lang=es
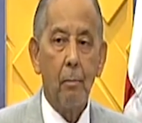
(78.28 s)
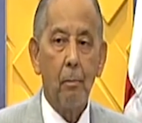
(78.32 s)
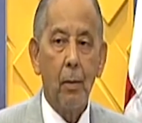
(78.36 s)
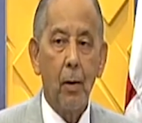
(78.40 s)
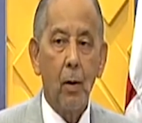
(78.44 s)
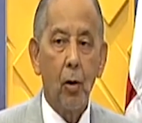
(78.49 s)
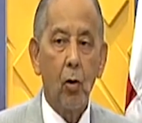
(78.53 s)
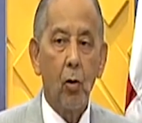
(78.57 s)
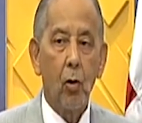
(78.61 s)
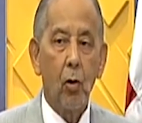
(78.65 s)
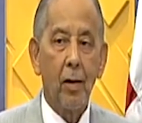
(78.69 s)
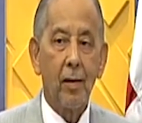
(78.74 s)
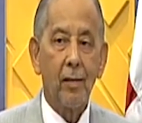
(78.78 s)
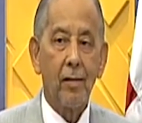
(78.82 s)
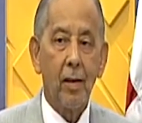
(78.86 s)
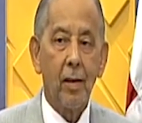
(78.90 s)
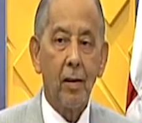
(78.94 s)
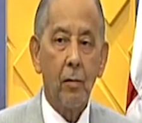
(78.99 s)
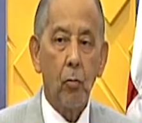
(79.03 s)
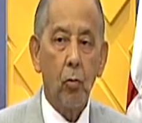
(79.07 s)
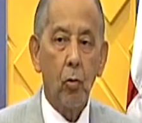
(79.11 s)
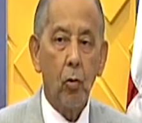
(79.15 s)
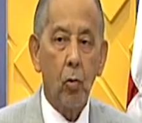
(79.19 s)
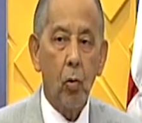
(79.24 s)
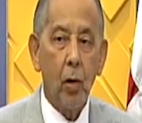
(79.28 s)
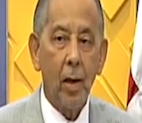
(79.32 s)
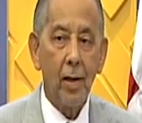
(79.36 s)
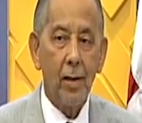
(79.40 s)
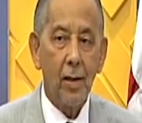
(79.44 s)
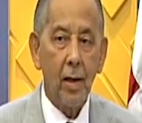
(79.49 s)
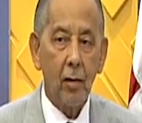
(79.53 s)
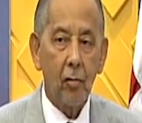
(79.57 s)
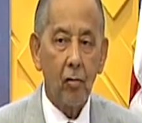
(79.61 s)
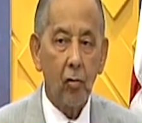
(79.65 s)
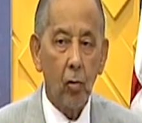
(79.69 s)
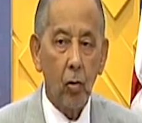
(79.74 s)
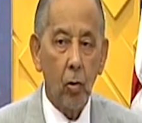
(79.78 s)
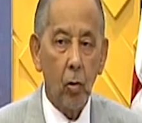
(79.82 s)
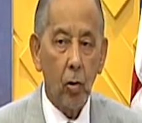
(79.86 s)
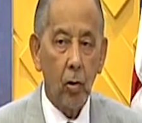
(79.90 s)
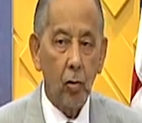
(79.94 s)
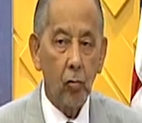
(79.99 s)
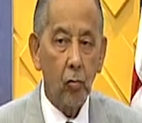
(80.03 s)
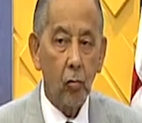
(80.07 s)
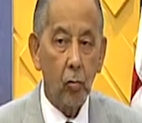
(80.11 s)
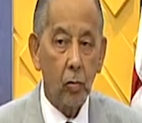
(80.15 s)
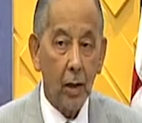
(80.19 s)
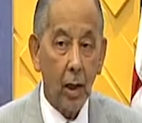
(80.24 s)
Pero lo que se divulgó ayer son los
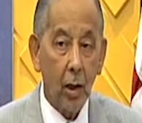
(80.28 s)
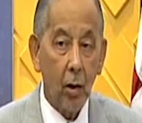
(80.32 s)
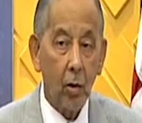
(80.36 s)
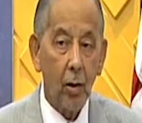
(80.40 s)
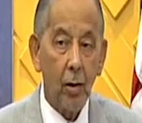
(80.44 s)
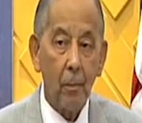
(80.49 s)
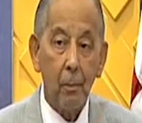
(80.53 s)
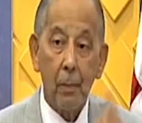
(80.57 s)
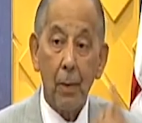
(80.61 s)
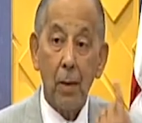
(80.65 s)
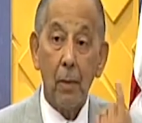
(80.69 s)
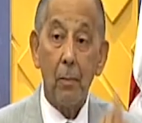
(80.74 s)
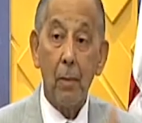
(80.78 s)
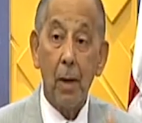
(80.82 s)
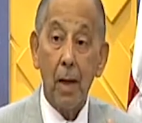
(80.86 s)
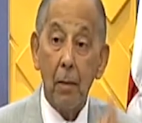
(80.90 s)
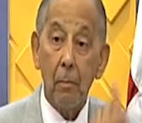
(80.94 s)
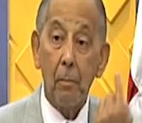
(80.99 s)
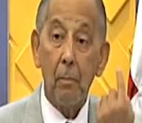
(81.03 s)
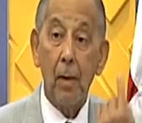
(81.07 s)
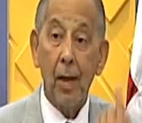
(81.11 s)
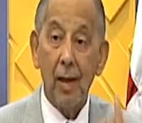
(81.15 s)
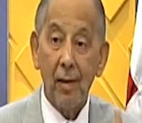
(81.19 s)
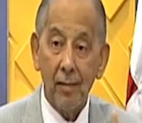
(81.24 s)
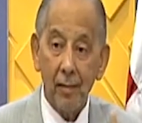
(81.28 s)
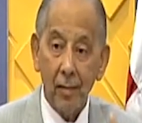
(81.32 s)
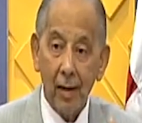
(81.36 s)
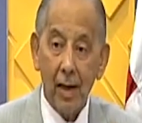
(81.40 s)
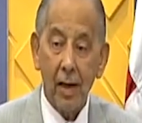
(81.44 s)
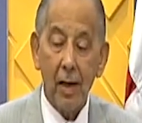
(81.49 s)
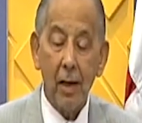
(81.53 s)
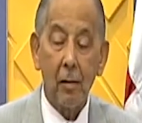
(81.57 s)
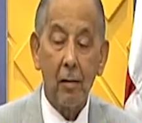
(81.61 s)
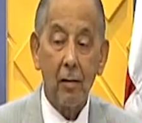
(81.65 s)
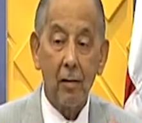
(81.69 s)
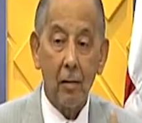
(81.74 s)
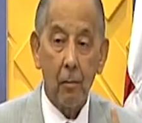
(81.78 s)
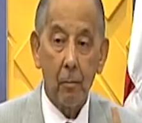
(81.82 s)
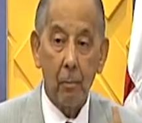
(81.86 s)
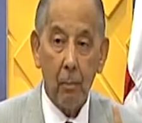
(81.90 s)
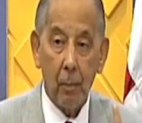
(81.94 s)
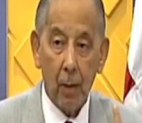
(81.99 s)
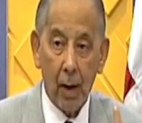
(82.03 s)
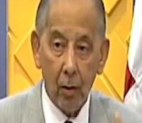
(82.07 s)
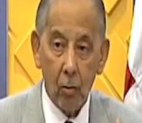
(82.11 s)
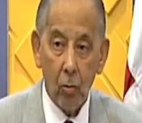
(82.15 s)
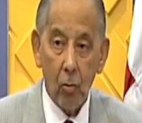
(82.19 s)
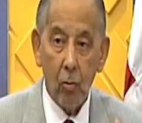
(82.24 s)
resultados del primer mes en que se
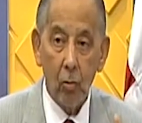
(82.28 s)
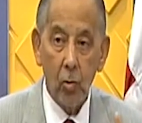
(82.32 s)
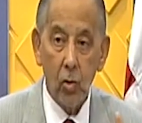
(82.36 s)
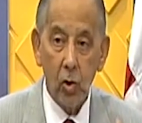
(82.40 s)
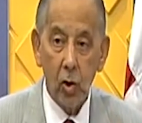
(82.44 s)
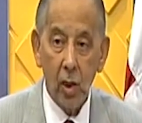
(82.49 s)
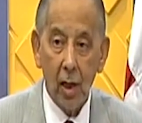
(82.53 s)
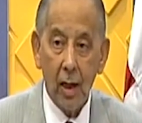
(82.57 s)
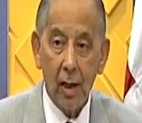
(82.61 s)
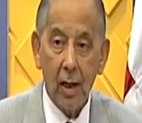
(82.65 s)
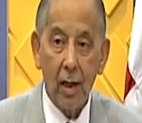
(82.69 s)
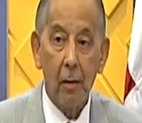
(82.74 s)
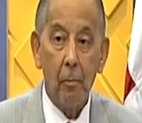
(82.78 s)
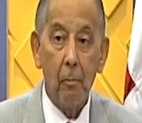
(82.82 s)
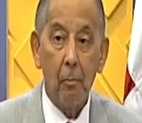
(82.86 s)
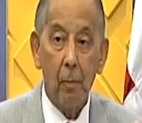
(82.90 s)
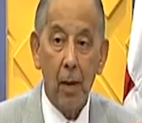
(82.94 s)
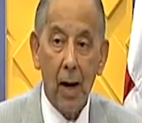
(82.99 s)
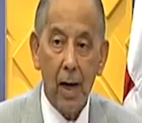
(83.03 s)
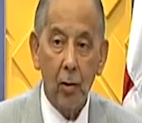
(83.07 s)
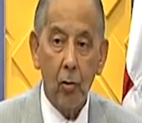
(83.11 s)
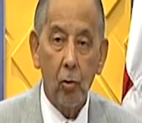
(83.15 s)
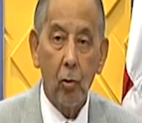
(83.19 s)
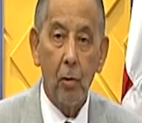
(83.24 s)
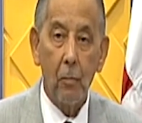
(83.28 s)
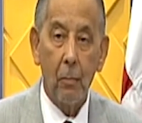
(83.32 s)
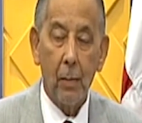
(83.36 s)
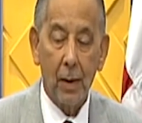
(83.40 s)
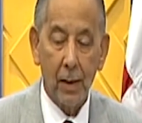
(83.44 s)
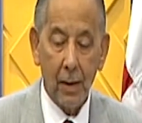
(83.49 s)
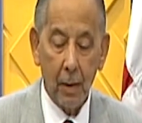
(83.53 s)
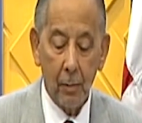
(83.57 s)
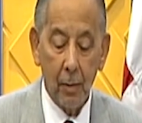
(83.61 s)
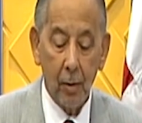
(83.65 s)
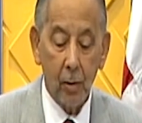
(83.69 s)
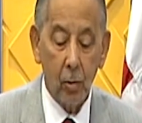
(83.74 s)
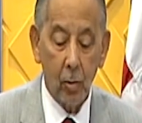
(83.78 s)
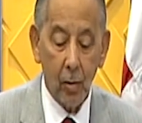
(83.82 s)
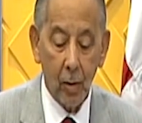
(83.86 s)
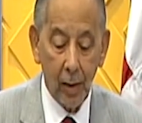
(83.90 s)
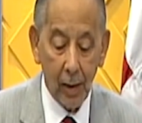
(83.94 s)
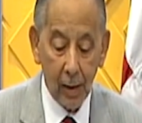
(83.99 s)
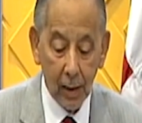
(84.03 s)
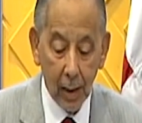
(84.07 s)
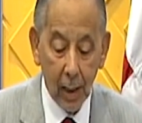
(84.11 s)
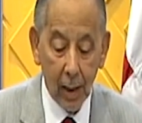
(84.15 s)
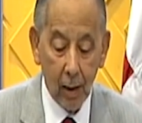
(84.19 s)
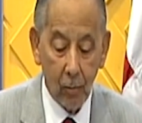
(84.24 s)
pagó con cheques en varios departamentos del
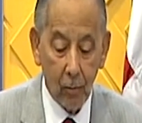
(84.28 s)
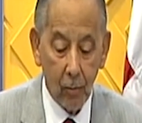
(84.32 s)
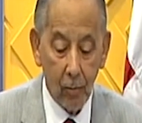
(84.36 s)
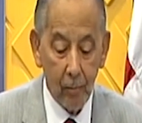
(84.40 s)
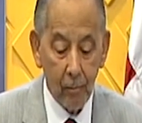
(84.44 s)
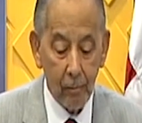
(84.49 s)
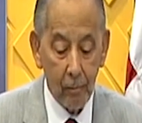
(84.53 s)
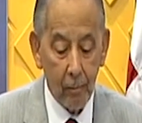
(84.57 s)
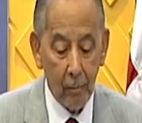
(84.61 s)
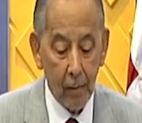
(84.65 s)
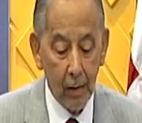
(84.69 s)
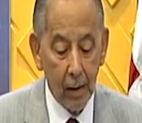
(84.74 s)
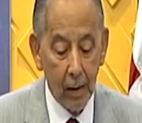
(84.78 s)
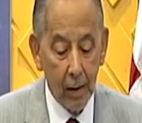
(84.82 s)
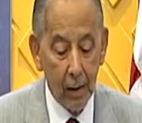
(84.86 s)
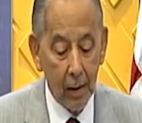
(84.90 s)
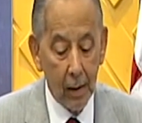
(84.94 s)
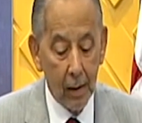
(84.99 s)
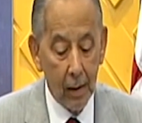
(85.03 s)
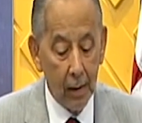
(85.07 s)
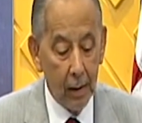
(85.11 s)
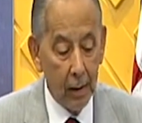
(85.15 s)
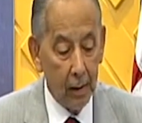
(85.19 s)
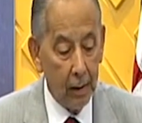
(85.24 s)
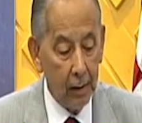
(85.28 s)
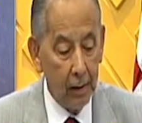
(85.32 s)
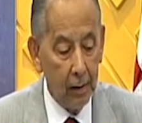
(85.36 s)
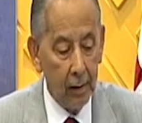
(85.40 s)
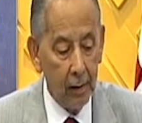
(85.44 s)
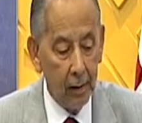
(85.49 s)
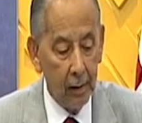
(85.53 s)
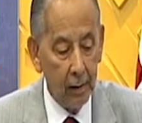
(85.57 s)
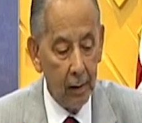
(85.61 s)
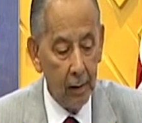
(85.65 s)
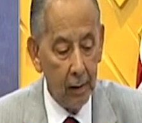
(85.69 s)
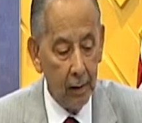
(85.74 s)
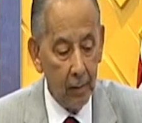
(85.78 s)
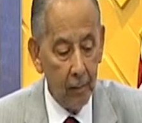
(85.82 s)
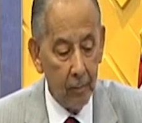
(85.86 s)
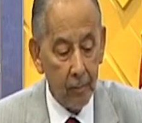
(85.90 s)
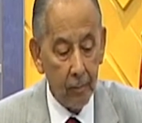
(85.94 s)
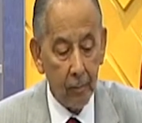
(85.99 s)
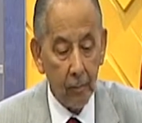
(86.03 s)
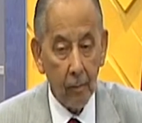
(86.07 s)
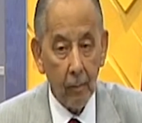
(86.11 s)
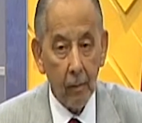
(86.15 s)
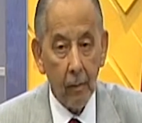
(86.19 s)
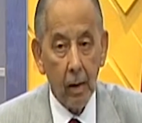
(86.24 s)
Estado. Y
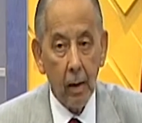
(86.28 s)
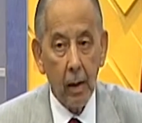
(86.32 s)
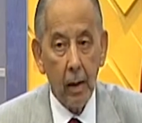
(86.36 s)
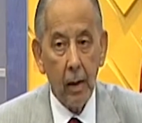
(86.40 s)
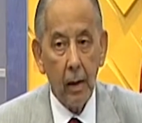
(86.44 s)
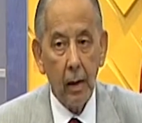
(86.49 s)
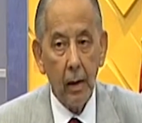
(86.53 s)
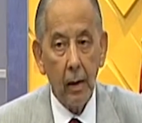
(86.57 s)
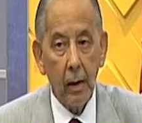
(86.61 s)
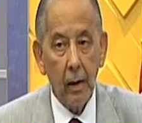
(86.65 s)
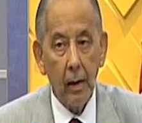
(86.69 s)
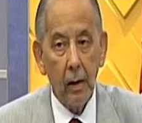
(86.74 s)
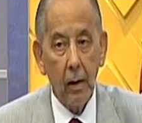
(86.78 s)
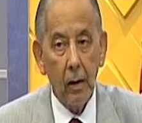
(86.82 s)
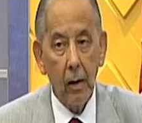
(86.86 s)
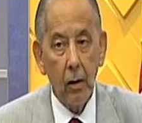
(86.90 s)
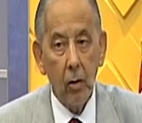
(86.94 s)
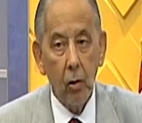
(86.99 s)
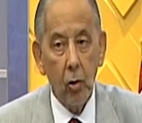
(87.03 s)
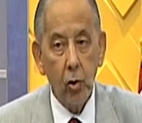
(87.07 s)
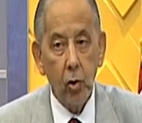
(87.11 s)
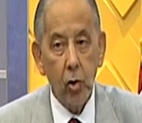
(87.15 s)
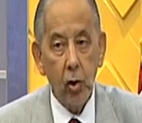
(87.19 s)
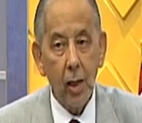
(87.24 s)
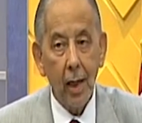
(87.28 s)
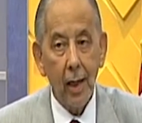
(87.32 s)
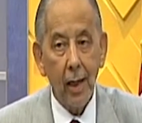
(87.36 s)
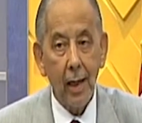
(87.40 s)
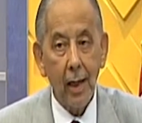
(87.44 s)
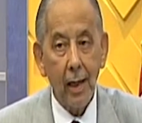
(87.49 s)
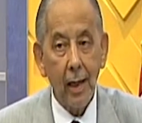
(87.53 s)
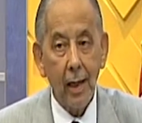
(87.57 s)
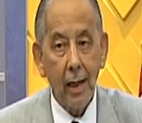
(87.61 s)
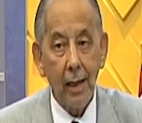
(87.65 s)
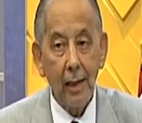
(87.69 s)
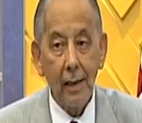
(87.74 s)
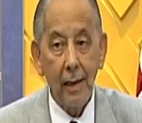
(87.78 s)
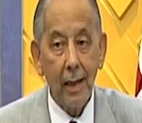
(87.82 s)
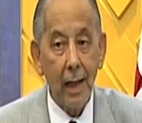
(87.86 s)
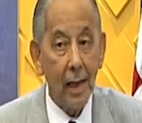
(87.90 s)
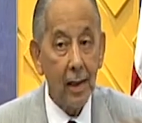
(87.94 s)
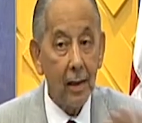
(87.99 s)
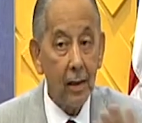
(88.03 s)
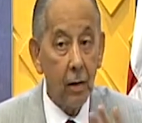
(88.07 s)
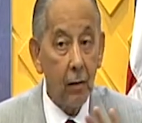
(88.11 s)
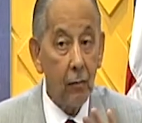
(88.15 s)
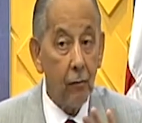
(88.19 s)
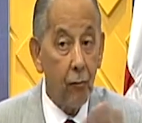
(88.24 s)
los cheques que
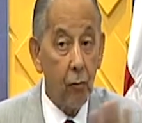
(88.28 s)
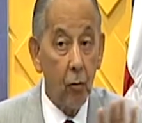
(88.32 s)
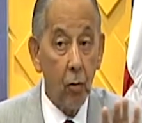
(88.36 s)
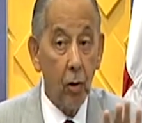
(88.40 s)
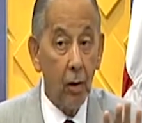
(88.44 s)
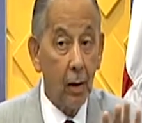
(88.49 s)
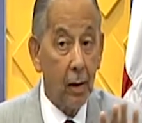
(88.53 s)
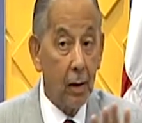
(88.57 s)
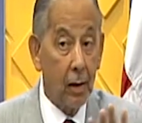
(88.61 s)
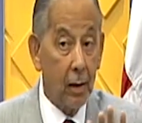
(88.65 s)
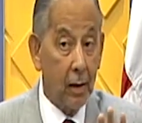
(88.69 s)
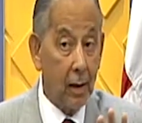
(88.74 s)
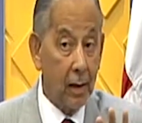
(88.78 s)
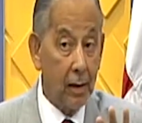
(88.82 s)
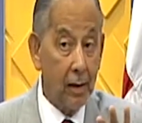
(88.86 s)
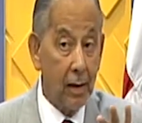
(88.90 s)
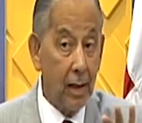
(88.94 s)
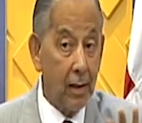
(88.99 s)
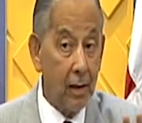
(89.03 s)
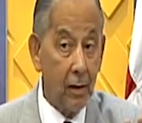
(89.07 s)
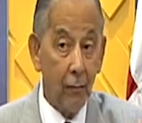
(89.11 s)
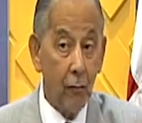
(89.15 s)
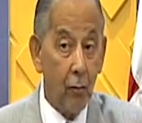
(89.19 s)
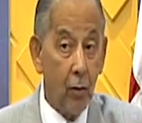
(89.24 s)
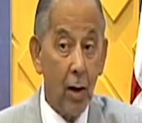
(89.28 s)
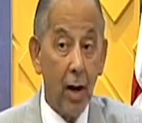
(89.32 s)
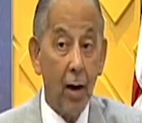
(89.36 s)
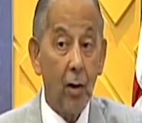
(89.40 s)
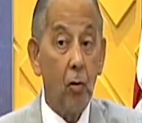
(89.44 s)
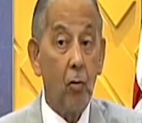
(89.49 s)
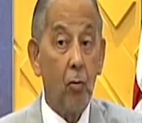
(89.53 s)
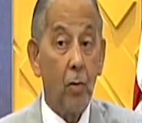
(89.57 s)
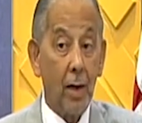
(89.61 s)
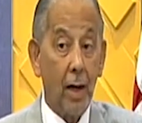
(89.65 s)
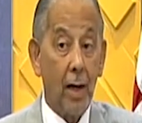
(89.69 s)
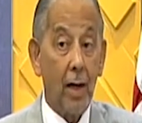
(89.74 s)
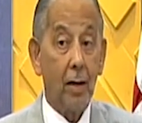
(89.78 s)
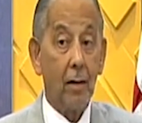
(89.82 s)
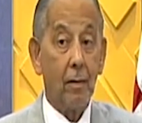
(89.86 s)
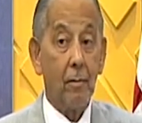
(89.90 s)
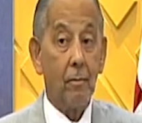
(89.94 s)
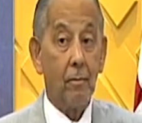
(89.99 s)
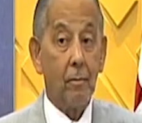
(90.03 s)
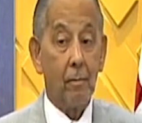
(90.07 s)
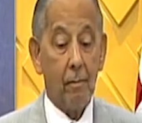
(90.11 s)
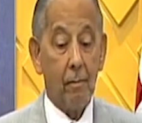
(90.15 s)
nadie fue, que nadie fue a cobrar